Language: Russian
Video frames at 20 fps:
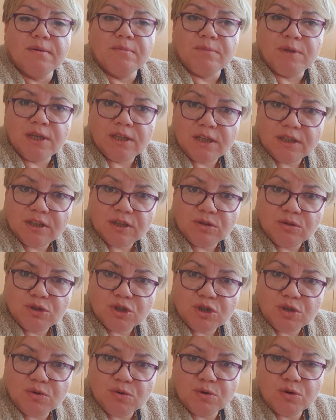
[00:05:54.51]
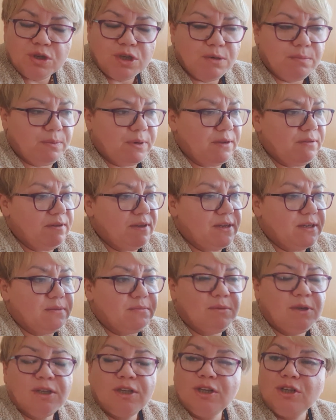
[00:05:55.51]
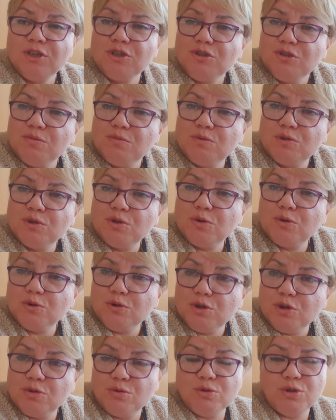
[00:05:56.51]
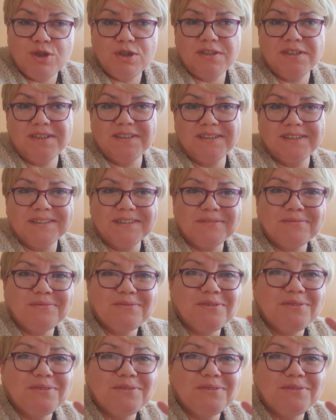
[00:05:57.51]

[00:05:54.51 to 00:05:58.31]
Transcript: Мне надо дочке уроки проверить, мне надо еще мужу кучу-кучу сделать.